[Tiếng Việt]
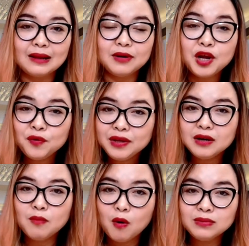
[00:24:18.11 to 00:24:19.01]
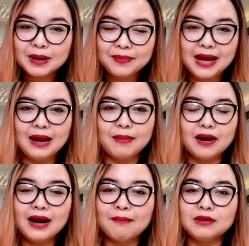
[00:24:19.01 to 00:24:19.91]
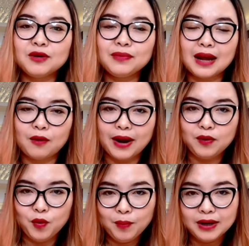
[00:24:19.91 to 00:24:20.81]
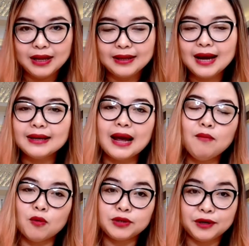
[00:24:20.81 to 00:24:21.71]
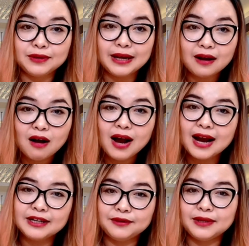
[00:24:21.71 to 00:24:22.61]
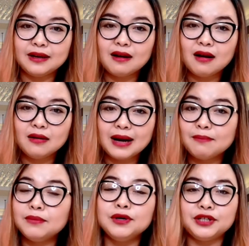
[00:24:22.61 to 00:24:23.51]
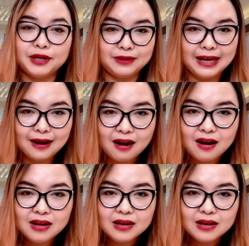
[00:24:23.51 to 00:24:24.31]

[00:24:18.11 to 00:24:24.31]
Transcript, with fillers: nếu như 400 ngàn mà nó nằm trong tài khoản của mình thì chắc chắn một triệu sẽ có, 2 triệu sẽ có, 5 10 triệu sẽ có.